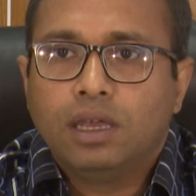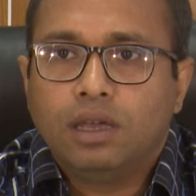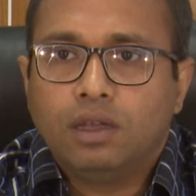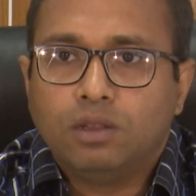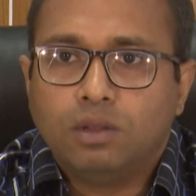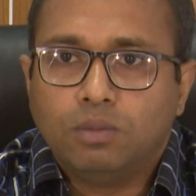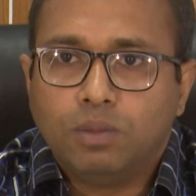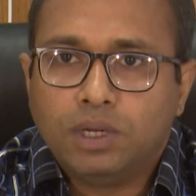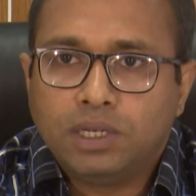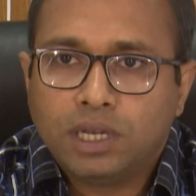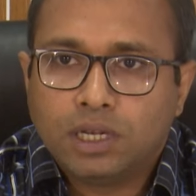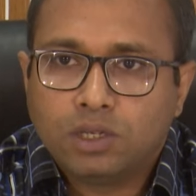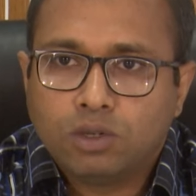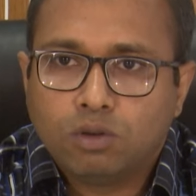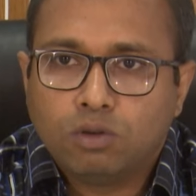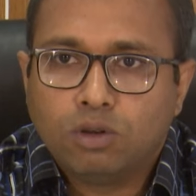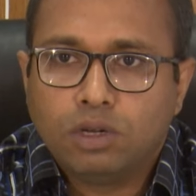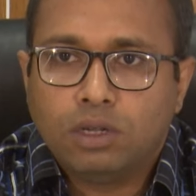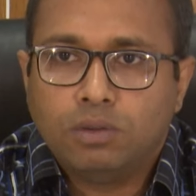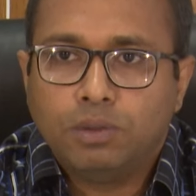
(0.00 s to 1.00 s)
কিন্তু বিশেষ
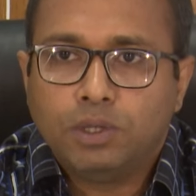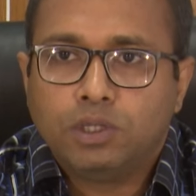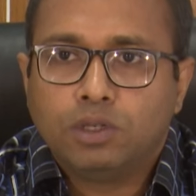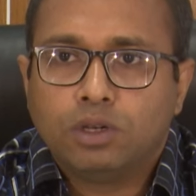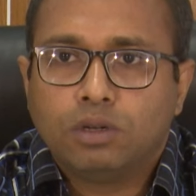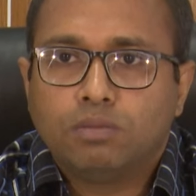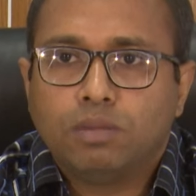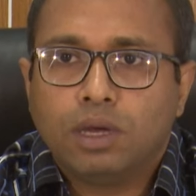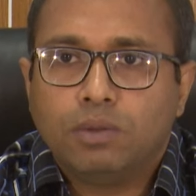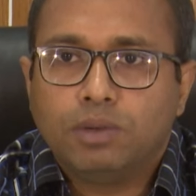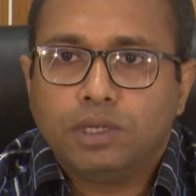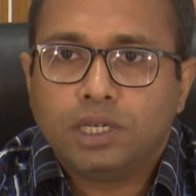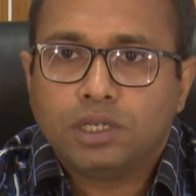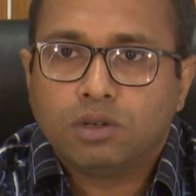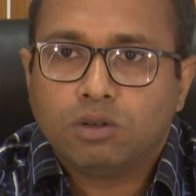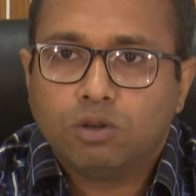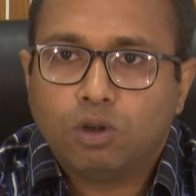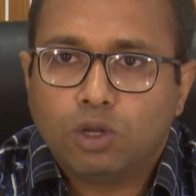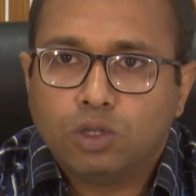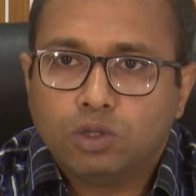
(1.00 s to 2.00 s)
কোনো ডিভিশন বা বিশেষ
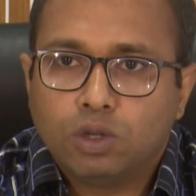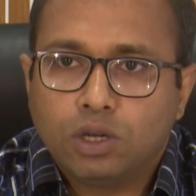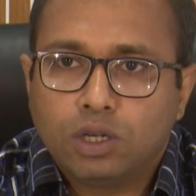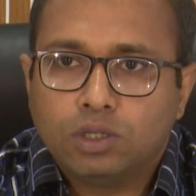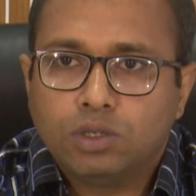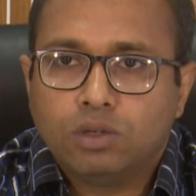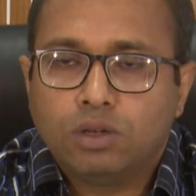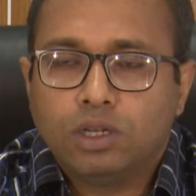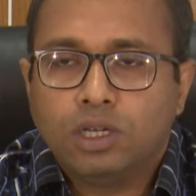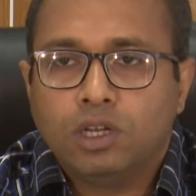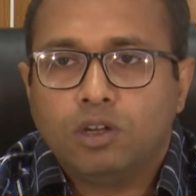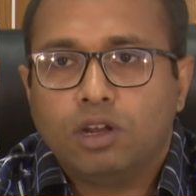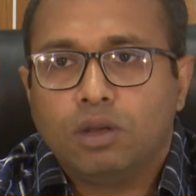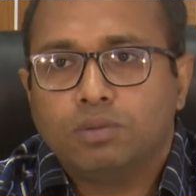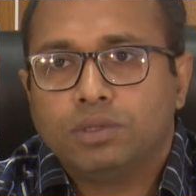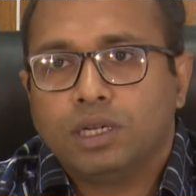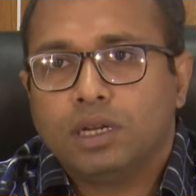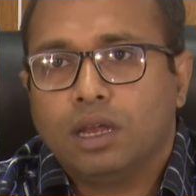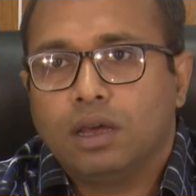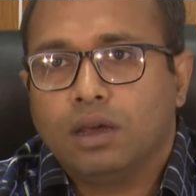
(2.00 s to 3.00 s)
কোনো অঞ্চলের জন্য হিট
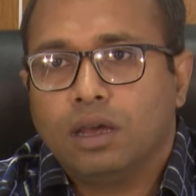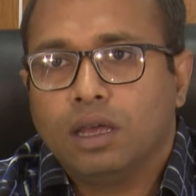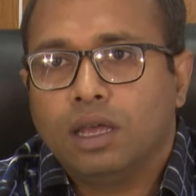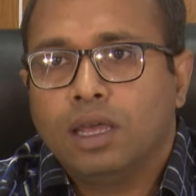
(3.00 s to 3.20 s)
সেটা